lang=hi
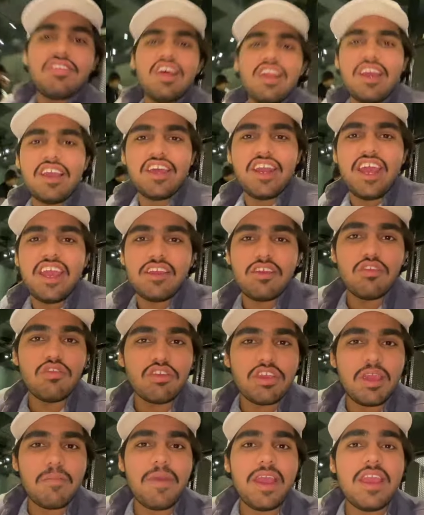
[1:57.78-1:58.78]
सा लग रहा है
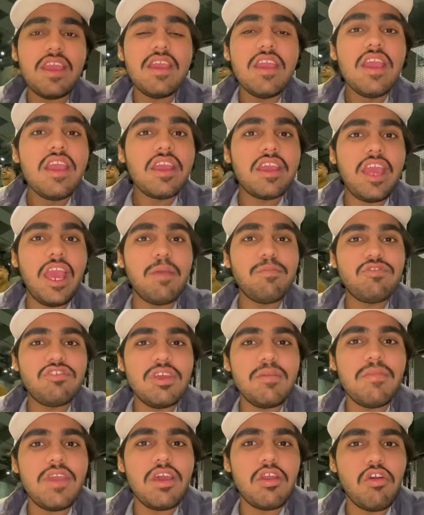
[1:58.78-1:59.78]
क्योंकि भाई कैप्सी
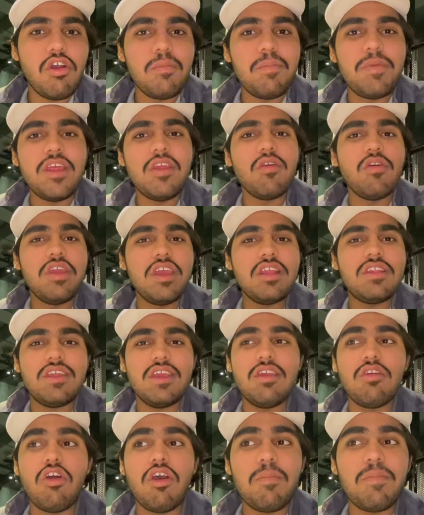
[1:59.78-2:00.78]
में रॉबरी हुई
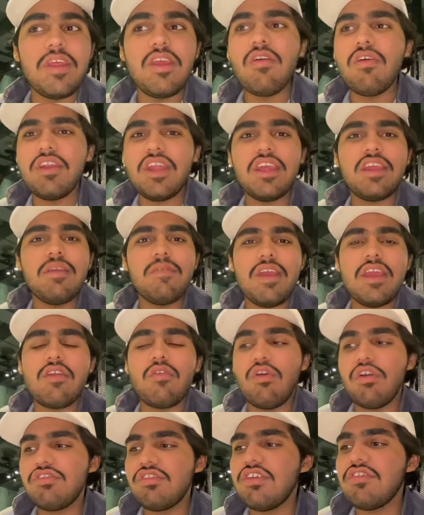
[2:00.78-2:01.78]
थी रॉबरी होने की भाई
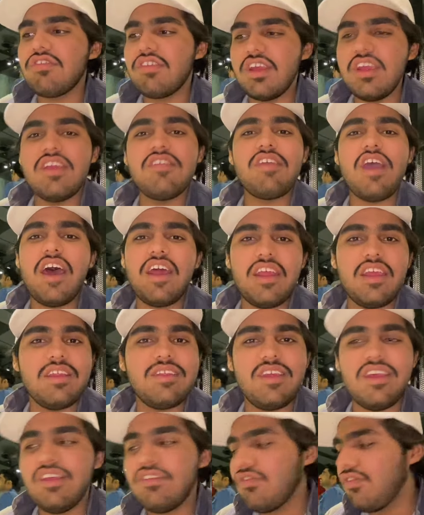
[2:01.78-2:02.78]
कोशिश की जा रही
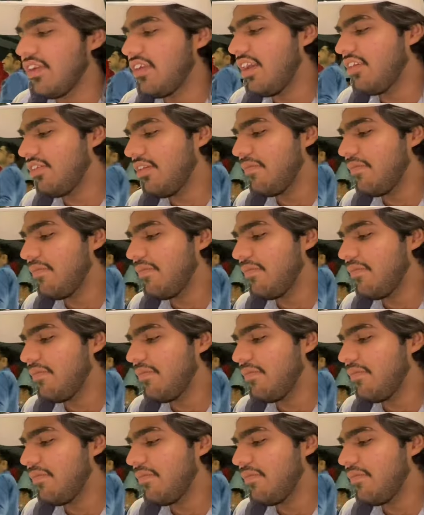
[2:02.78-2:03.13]
थी इस वजह से